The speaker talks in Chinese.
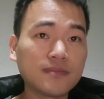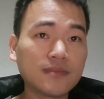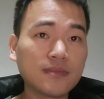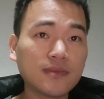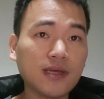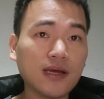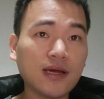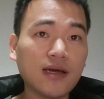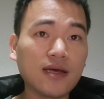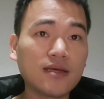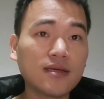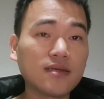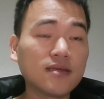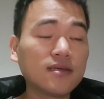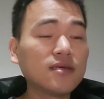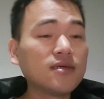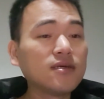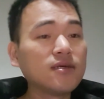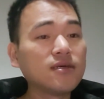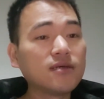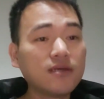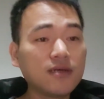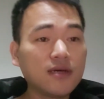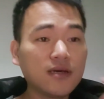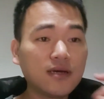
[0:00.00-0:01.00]
大概，
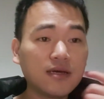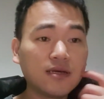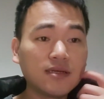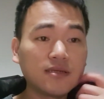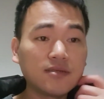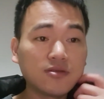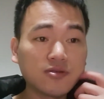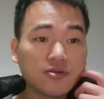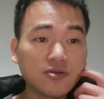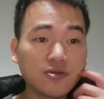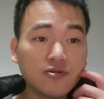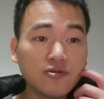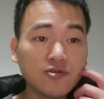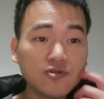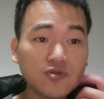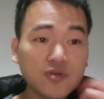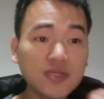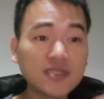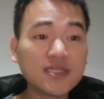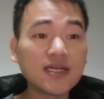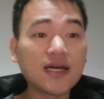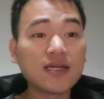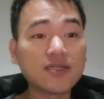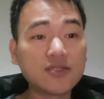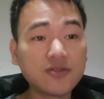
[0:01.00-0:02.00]
呃，通俗的
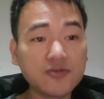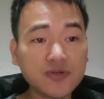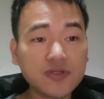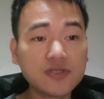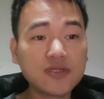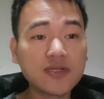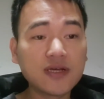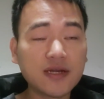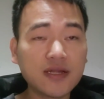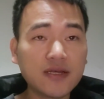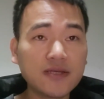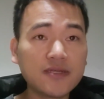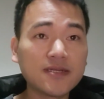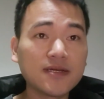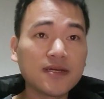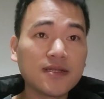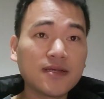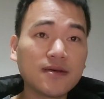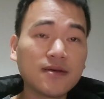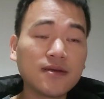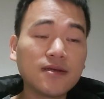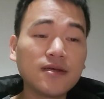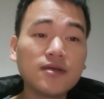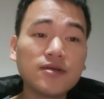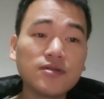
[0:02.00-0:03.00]
讲就是这样理解
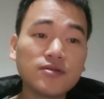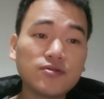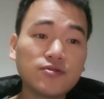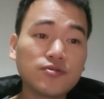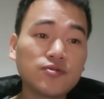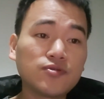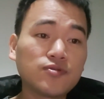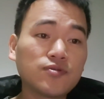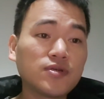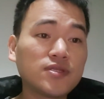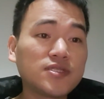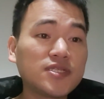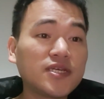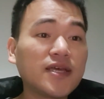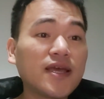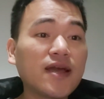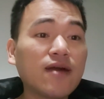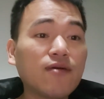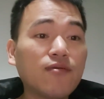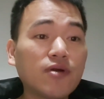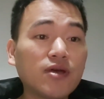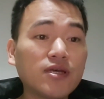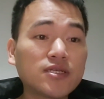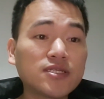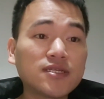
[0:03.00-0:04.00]
的，就是说戒
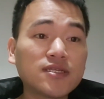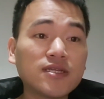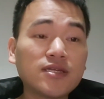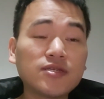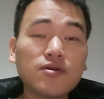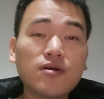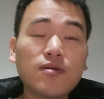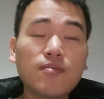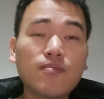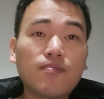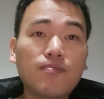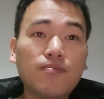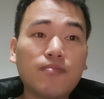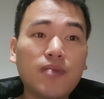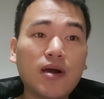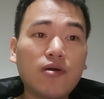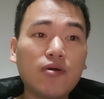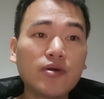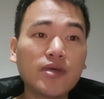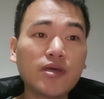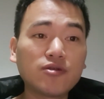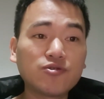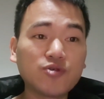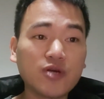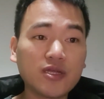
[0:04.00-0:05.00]
严，我要现在就要把
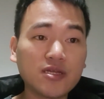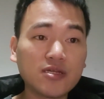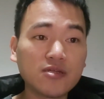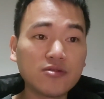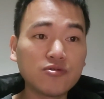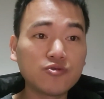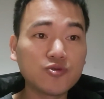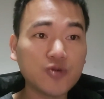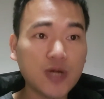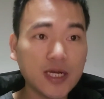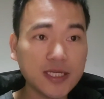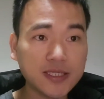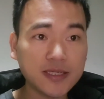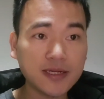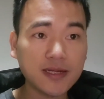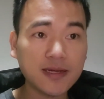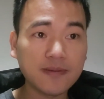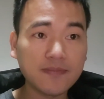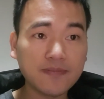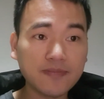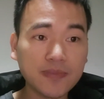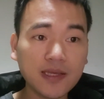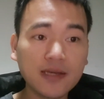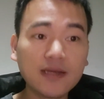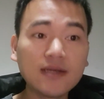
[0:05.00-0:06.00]
我要抓的人都抓起来，
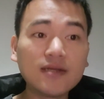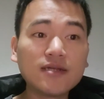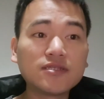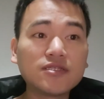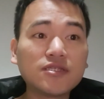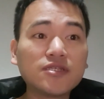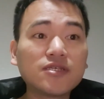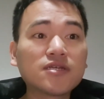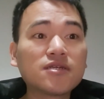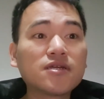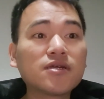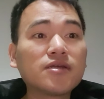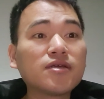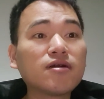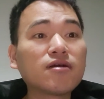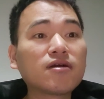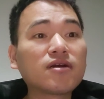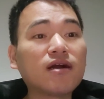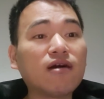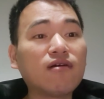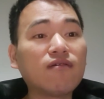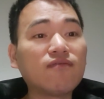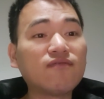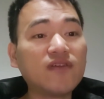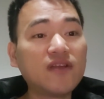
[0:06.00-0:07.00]
这些人要
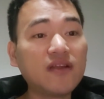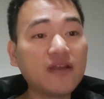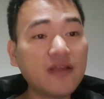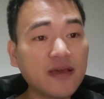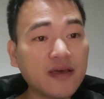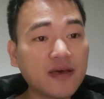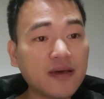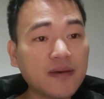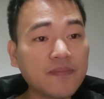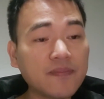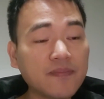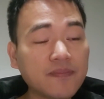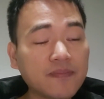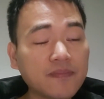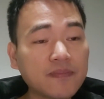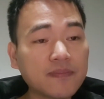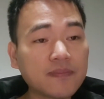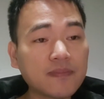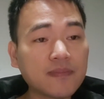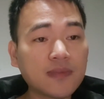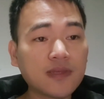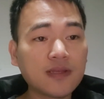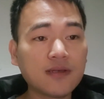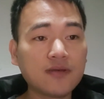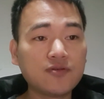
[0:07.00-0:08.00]
搞分裂，
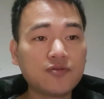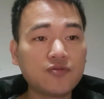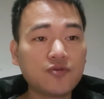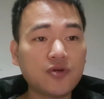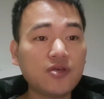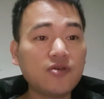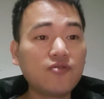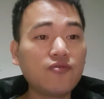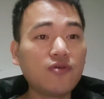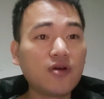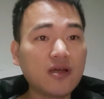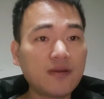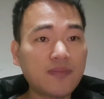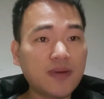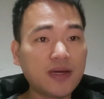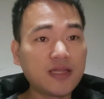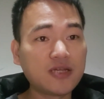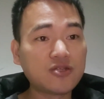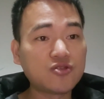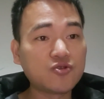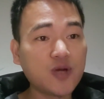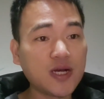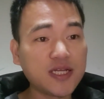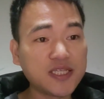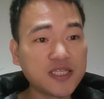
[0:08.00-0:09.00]
所以我要把
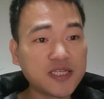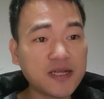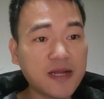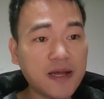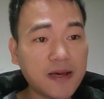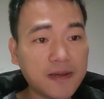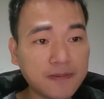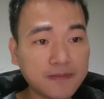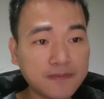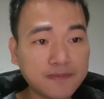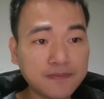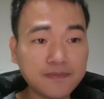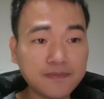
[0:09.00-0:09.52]
他抓起来，